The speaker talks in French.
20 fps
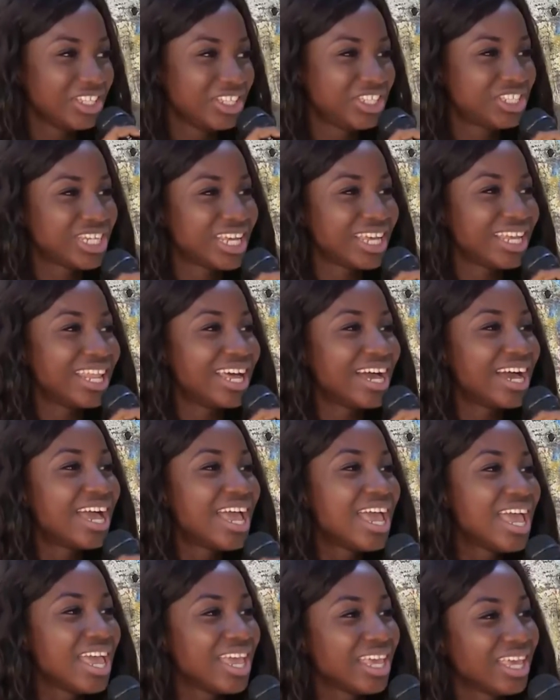Inch'Allah.
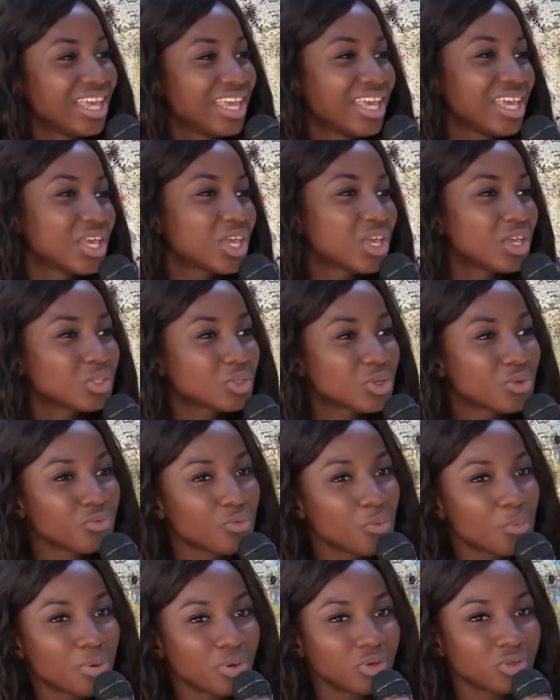Et qu'est-ce que
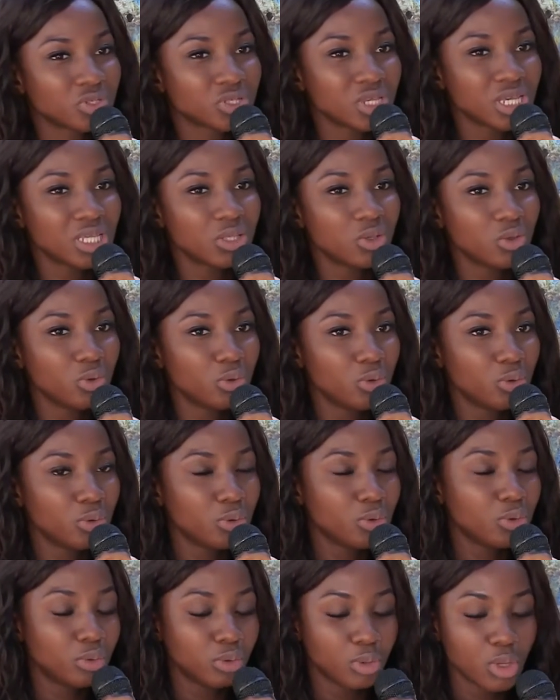vous pensez
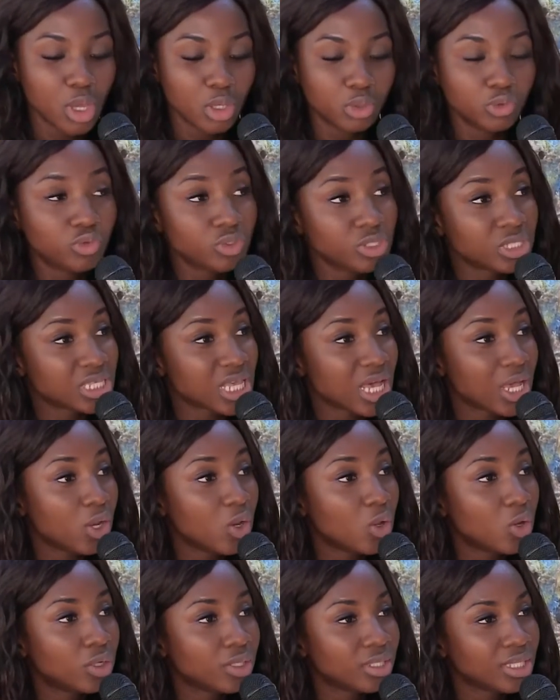du
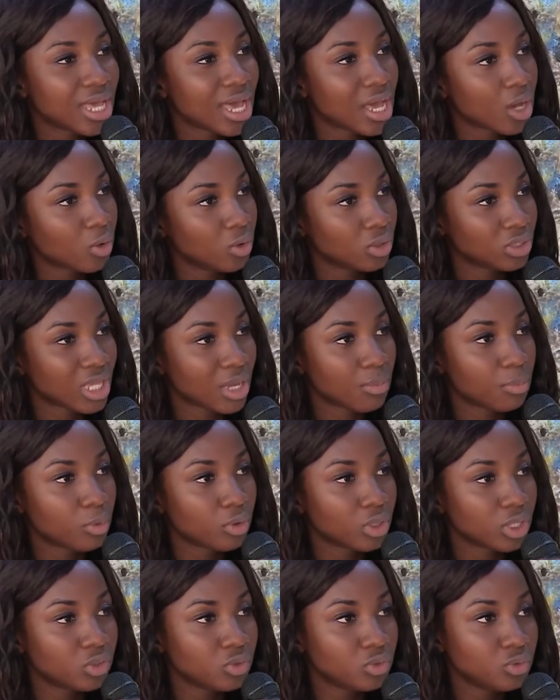salon d'art
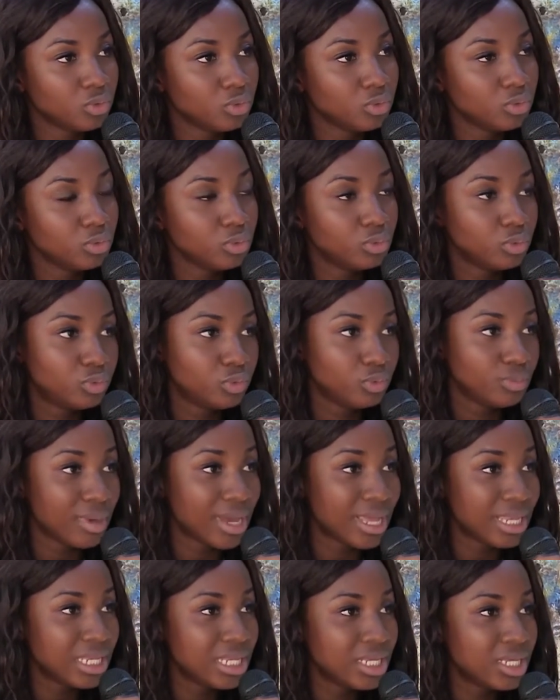contemporain du,
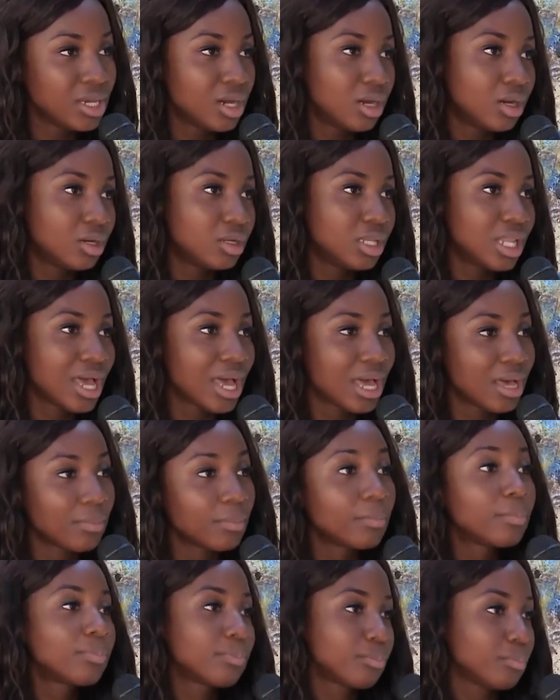Mali, euh, la
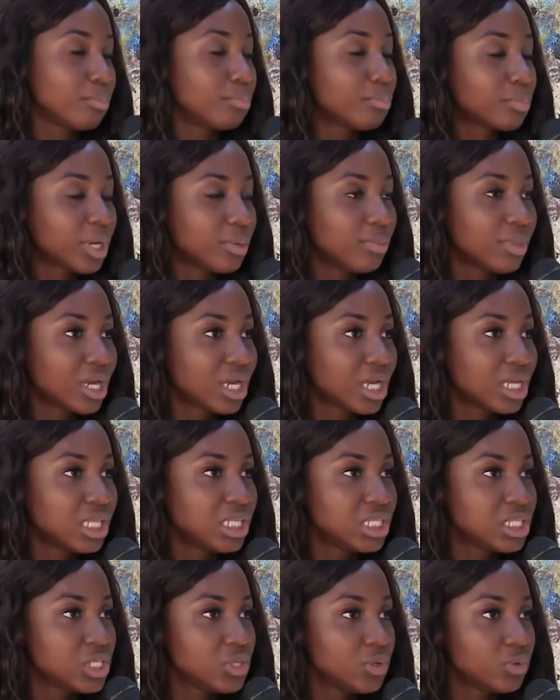première
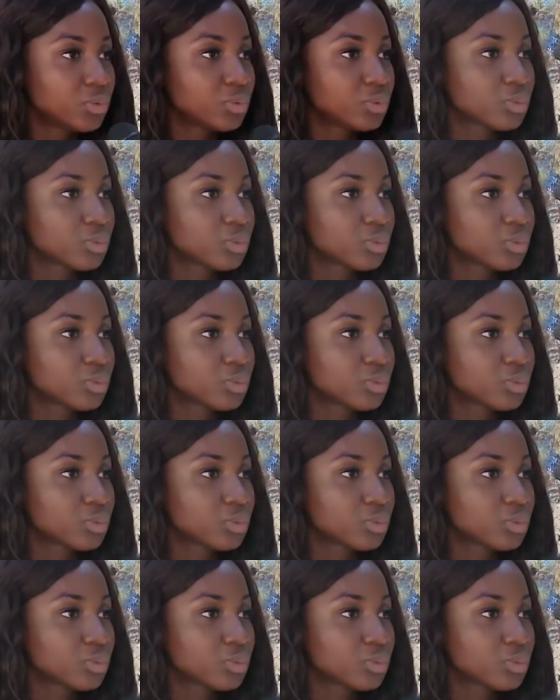édition